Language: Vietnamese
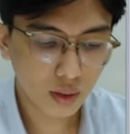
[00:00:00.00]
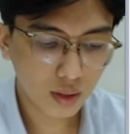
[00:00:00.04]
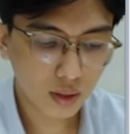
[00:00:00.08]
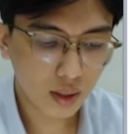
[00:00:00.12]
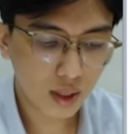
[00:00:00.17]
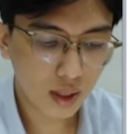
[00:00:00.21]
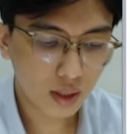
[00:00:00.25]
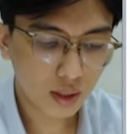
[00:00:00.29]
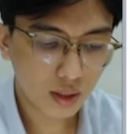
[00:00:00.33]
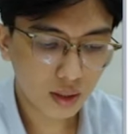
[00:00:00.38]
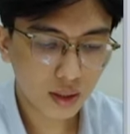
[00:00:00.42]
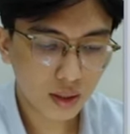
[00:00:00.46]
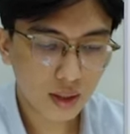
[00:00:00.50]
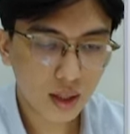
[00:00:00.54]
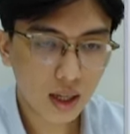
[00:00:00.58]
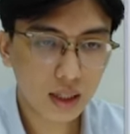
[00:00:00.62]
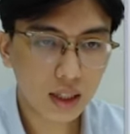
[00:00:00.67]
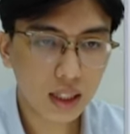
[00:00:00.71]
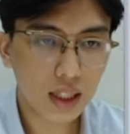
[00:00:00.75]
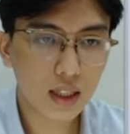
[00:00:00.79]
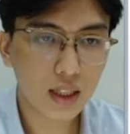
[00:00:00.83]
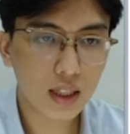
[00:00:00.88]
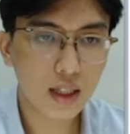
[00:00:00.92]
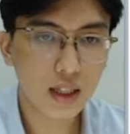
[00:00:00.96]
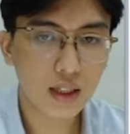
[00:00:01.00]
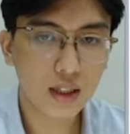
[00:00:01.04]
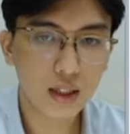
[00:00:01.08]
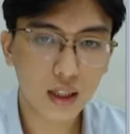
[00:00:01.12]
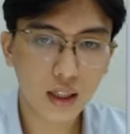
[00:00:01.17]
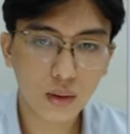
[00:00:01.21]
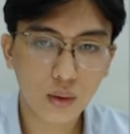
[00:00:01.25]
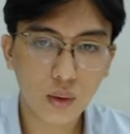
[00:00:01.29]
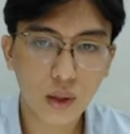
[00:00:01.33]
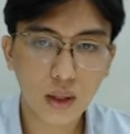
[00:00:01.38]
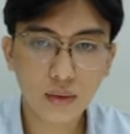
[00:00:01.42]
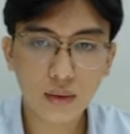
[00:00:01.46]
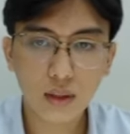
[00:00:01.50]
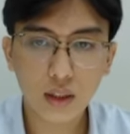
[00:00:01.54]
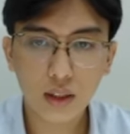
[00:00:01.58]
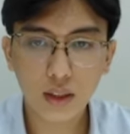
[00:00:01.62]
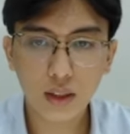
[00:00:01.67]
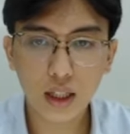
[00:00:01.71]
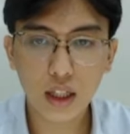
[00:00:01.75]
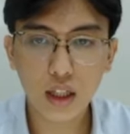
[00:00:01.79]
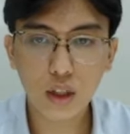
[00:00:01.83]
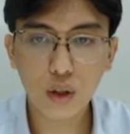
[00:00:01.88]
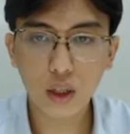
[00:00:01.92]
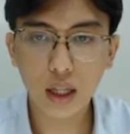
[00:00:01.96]
Đấy, HSG này đúng không?
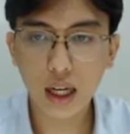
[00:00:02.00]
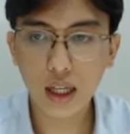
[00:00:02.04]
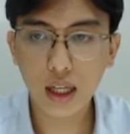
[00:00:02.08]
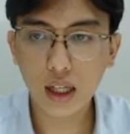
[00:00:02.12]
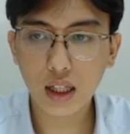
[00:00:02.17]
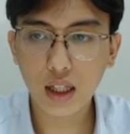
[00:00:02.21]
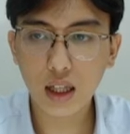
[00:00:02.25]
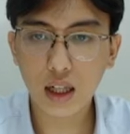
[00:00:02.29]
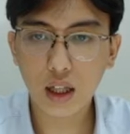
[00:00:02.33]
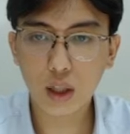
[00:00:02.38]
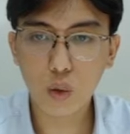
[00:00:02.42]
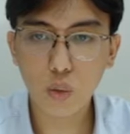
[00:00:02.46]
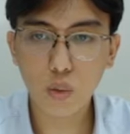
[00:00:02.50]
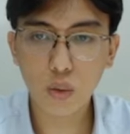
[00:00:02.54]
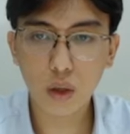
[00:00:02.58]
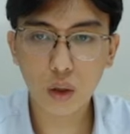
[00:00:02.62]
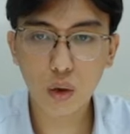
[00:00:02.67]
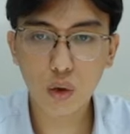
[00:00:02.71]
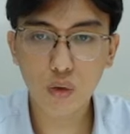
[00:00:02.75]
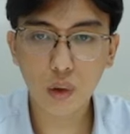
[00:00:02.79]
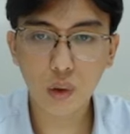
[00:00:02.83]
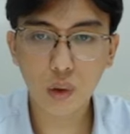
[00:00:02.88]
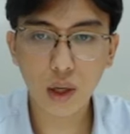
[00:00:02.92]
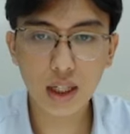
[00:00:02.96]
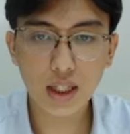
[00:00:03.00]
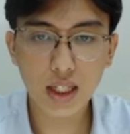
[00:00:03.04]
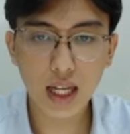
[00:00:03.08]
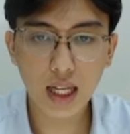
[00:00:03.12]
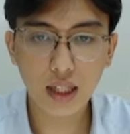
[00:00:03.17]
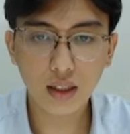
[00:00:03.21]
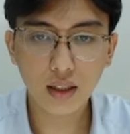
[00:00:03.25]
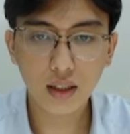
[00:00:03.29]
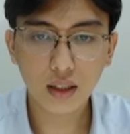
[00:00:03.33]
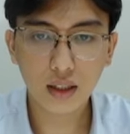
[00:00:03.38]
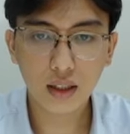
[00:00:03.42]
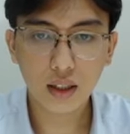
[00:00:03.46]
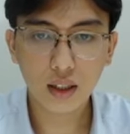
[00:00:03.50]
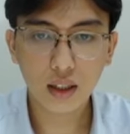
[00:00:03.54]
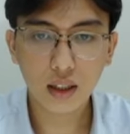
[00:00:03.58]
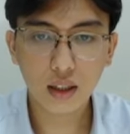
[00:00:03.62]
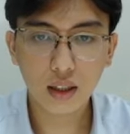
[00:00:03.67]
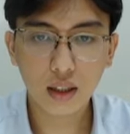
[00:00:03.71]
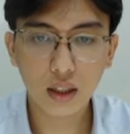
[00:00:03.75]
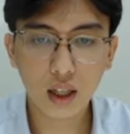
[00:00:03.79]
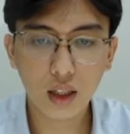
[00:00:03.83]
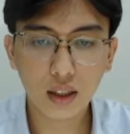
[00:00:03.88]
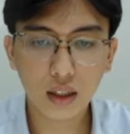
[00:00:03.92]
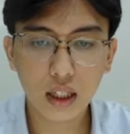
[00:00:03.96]
Đấy những con HSG này cũng là cổ phiếu kênh trên.
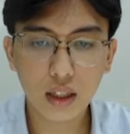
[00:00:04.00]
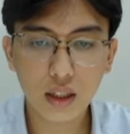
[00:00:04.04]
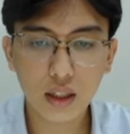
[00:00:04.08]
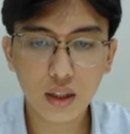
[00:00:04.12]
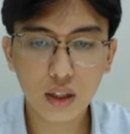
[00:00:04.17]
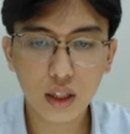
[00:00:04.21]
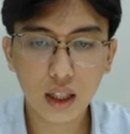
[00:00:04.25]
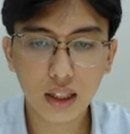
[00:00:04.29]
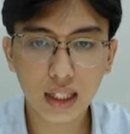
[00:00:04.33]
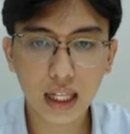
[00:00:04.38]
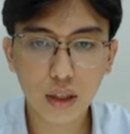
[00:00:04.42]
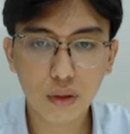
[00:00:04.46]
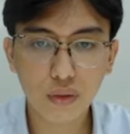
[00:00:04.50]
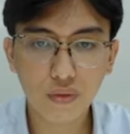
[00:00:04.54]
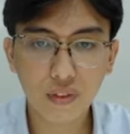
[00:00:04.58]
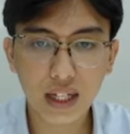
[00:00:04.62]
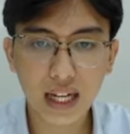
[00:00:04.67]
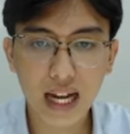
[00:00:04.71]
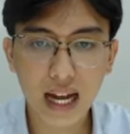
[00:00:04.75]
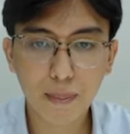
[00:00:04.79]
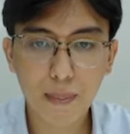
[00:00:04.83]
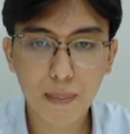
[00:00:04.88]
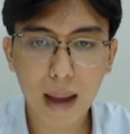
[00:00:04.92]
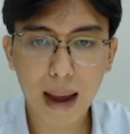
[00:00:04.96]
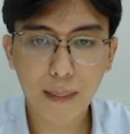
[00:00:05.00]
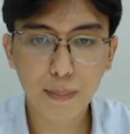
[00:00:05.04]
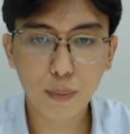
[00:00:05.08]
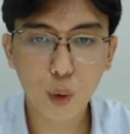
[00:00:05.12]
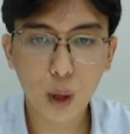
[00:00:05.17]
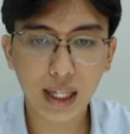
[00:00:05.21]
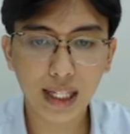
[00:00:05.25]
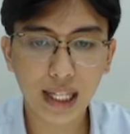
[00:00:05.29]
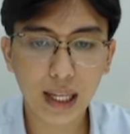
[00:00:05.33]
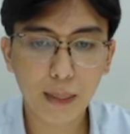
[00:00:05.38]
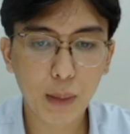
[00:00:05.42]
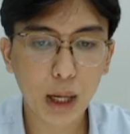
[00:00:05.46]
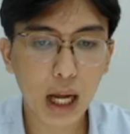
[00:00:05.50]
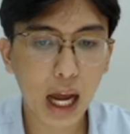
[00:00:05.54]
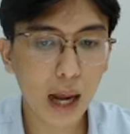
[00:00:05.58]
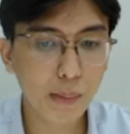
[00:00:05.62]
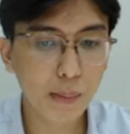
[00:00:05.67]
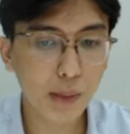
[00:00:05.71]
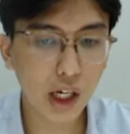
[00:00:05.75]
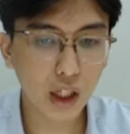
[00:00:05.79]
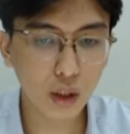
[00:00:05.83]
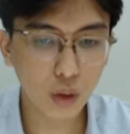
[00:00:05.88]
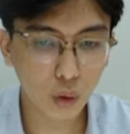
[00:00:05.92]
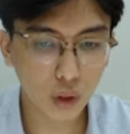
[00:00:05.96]
Đó thì hiện tại nó vẫn đang bám quanh
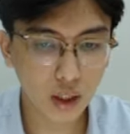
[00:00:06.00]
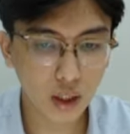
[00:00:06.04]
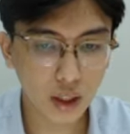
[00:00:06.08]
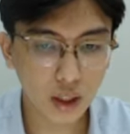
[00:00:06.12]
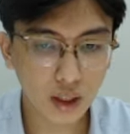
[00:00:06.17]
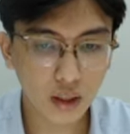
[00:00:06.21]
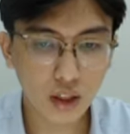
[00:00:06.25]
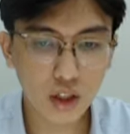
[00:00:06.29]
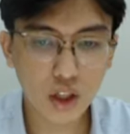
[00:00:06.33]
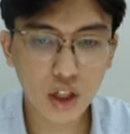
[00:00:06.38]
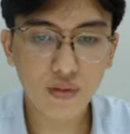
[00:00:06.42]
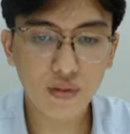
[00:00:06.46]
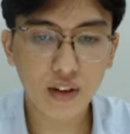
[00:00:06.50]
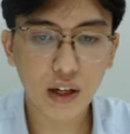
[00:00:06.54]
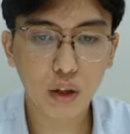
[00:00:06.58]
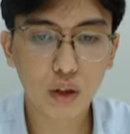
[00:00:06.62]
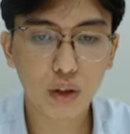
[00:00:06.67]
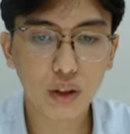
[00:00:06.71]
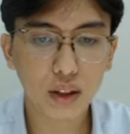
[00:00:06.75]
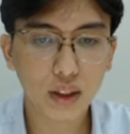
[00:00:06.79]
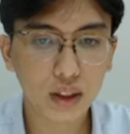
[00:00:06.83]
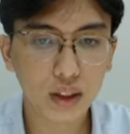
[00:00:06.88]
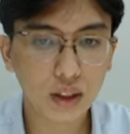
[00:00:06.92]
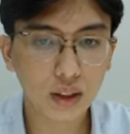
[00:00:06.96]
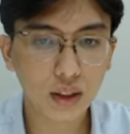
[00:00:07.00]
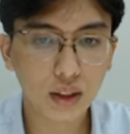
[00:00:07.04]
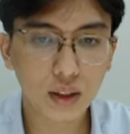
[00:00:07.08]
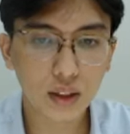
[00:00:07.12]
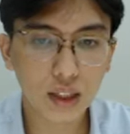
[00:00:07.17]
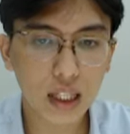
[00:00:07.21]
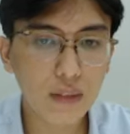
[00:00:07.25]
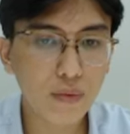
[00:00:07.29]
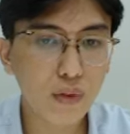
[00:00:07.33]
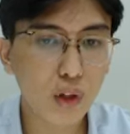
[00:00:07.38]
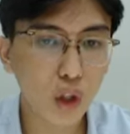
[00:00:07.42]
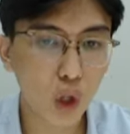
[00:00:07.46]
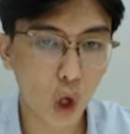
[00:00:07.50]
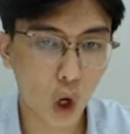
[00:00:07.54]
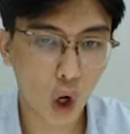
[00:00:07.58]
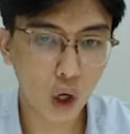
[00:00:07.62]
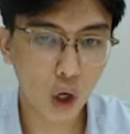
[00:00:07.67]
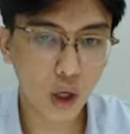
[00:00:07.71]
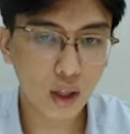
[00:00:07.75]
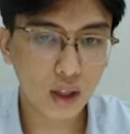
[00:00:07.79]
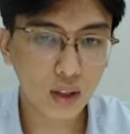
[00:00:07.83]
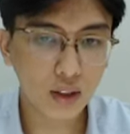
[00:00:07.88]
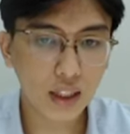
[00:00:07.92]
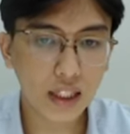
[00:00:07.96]
MA20 thôi. Được chưa? Và nó test von nhỏ.
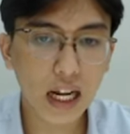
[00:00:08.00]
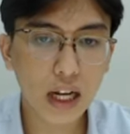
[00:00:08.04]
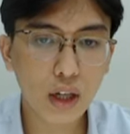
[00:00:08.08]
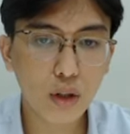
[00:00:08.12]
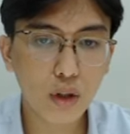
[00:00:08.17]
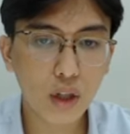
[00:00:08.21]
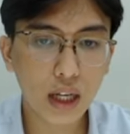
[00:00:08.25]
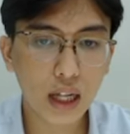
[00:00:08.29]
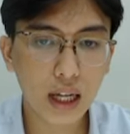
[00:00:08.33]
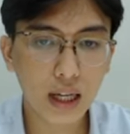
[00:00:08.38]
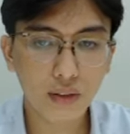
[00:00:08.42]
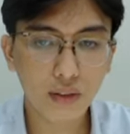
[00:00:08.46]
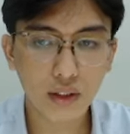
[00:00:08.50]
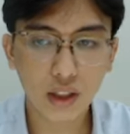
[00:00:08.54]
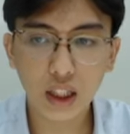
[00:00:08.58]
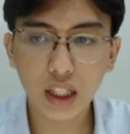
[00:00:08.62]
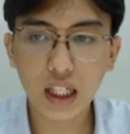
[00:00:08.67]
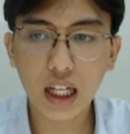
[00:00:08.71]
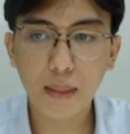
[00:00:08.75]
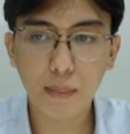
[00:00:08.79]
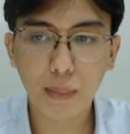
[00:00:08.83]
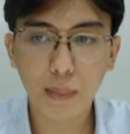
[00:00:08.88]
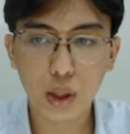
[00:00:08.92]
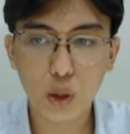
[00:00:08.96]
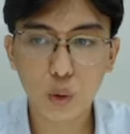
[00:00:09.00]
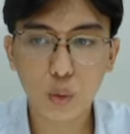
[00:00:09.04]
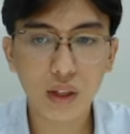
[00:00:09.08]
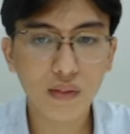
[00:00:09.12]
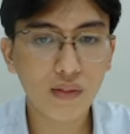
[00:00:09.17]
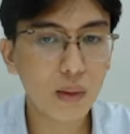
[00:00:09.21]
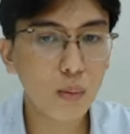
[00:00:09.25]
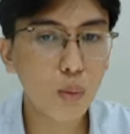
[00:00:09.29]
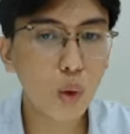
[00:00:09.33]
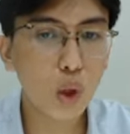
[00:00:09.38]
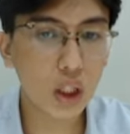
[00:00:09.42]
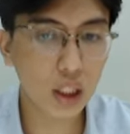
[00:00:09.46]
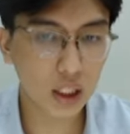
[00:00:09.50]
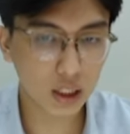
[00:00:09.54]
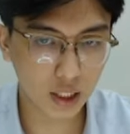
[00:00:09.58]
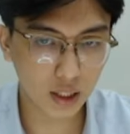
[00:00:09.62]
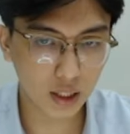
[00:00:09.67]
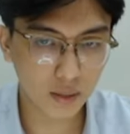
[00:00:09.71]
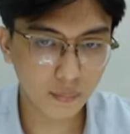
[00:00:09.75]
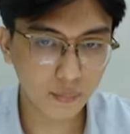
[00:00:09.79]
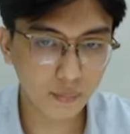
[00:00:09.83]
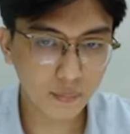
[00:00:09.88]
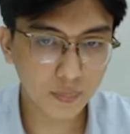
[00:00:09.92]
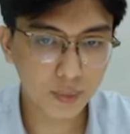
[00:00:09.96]
Thì đây nó là những cái điểm mà chúng ta vẫn mua được
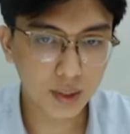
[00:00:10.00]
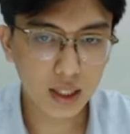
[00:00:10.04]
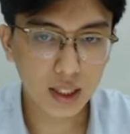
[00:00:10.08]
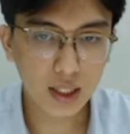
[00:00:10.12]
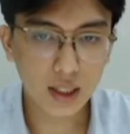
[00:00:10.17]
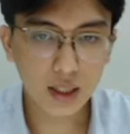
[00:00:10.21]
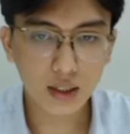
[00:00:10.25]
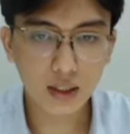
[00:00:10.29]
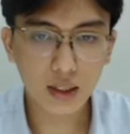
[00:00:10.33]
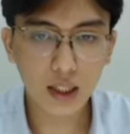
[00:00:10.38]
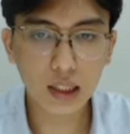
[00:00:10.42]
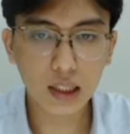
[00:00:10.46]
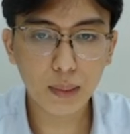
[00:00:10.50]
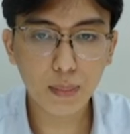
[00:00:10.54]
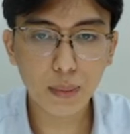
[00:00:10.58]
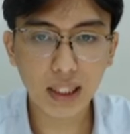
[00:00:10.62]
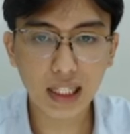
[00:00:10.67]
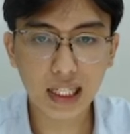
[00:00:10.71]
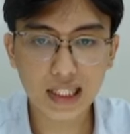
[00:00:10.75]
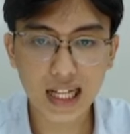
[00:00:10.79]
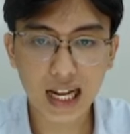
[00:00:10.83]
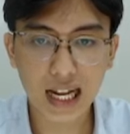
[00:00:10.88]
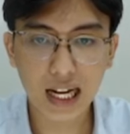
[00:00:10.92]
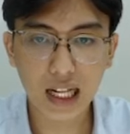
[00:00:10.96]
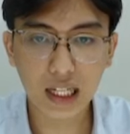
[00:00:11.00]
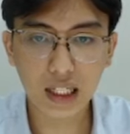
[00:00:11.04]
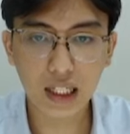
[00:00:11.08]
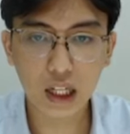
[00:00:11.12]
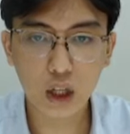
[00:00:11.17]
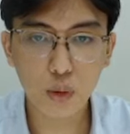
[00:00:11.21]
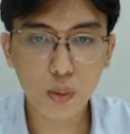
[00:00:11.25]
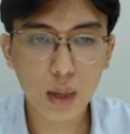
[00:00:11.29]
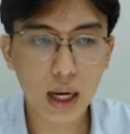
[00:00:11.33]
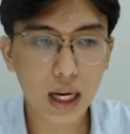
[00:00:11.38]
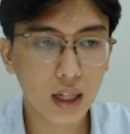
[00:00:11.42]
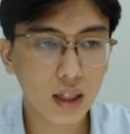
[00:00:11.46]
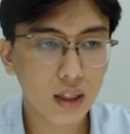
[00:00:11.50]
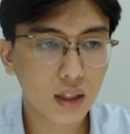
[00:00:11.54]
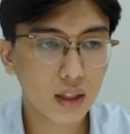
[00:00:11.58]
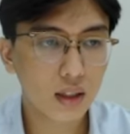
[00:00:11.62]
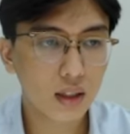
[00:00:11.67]
nhá. Đấy thì mình đánh giá là nếu mà